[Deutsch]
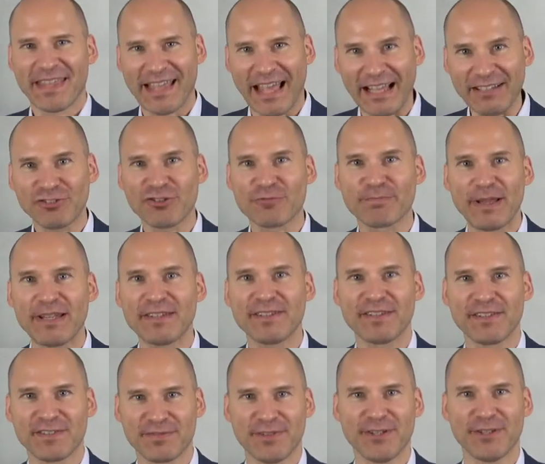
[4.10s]
ganz
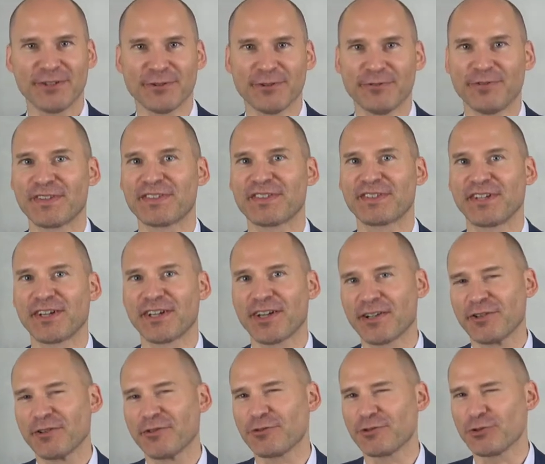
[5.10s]
spannendes Video, was ich da
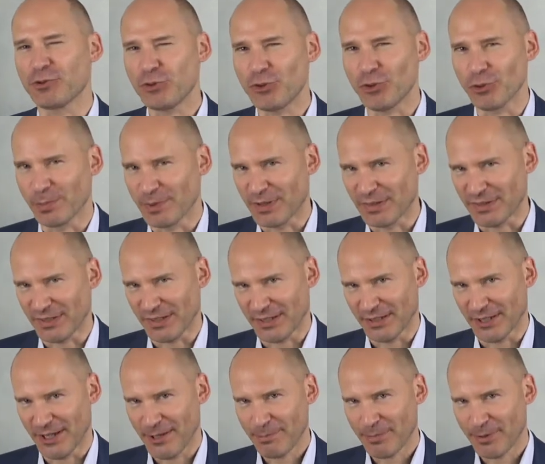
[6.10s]
gerade auf YouTube
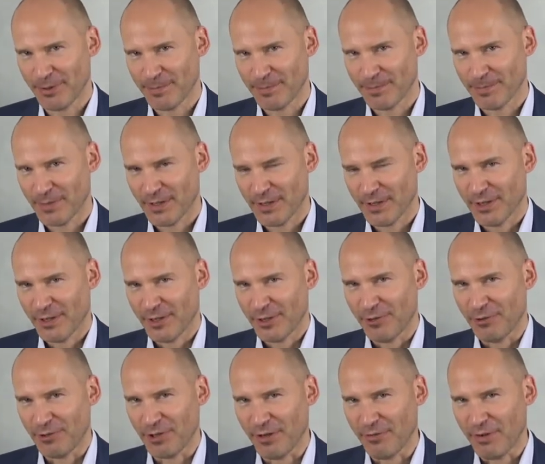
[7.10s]
gesehen habe.
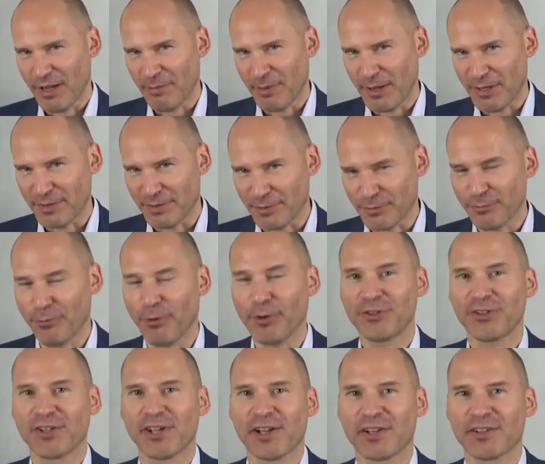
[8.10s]
Und da war mein
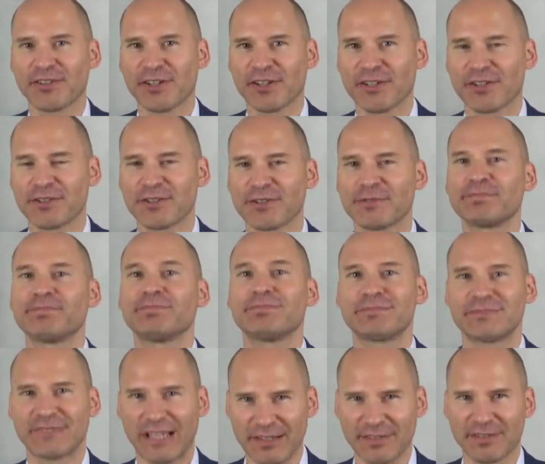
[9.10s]
sofortiger Gedanke,
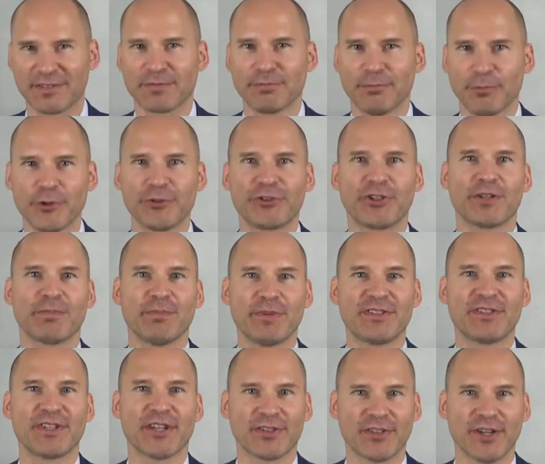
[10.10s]
das möchte ich
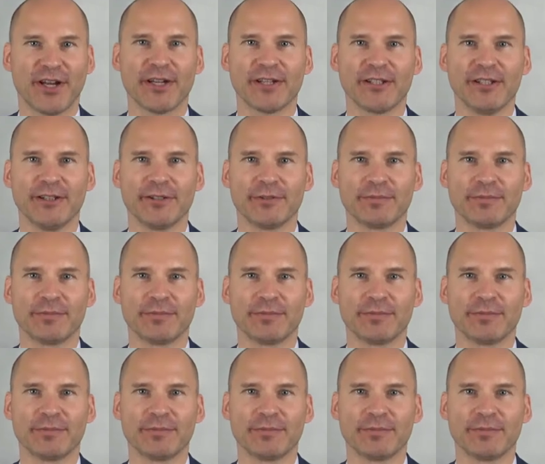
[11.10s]
mit dir teilen.